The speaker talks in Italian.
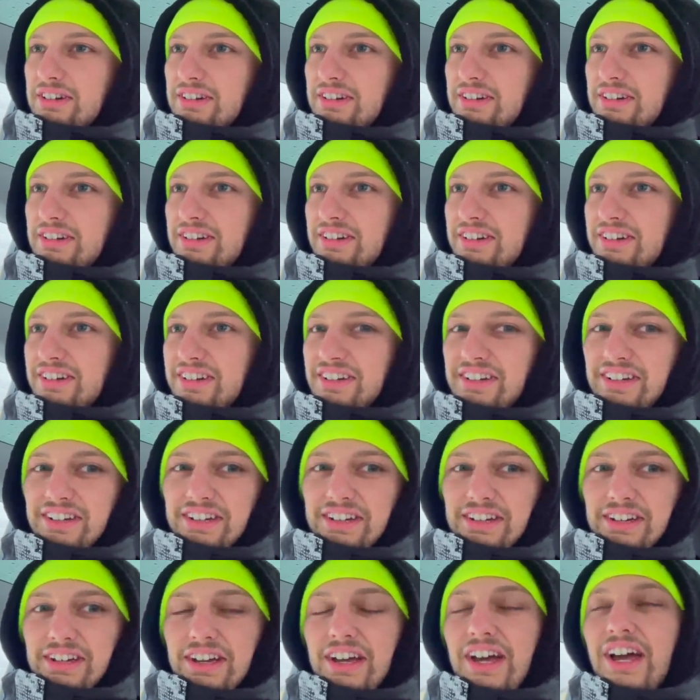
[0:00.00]
E
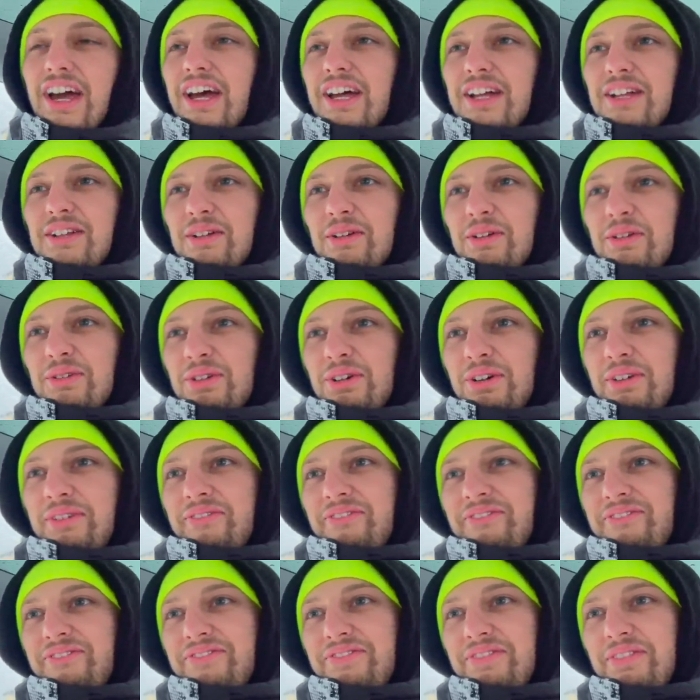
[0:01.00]
sarebbe? Non lo so,
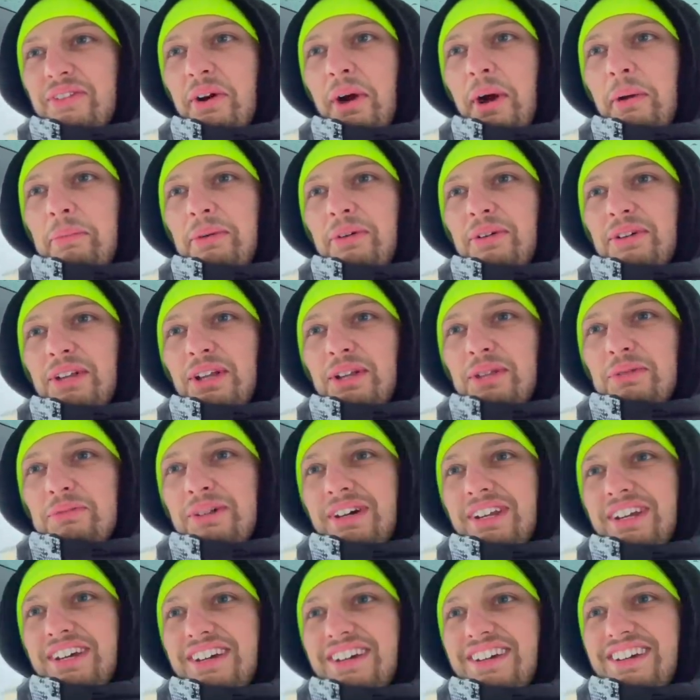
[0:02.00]
non capivo tanto
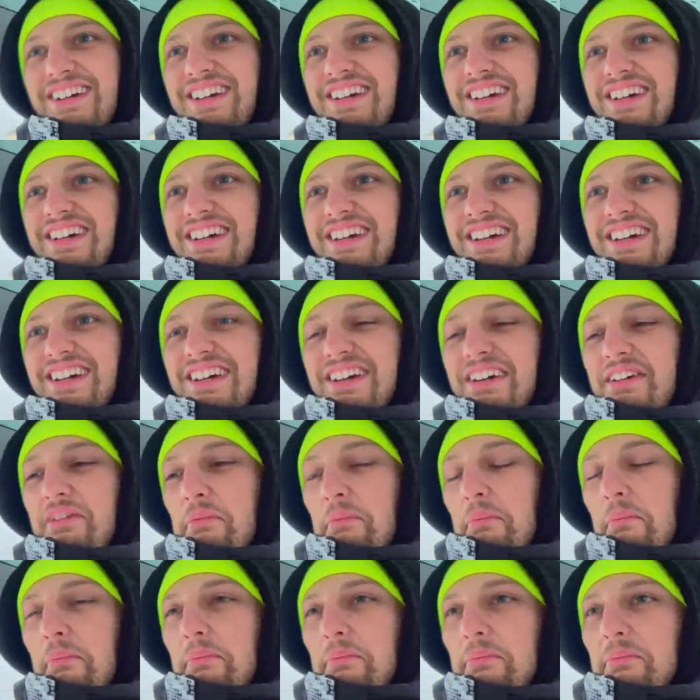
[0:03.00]
bene. Oddio, che odore. Che
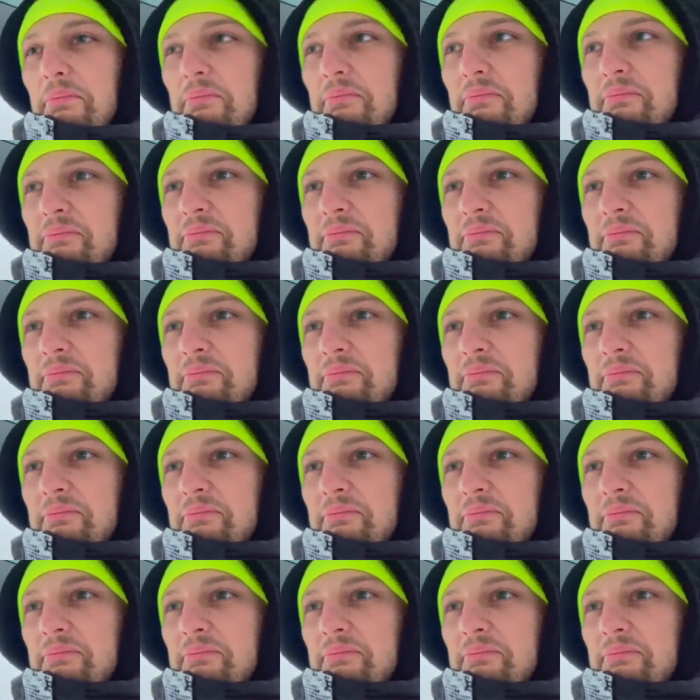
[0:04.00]
odore.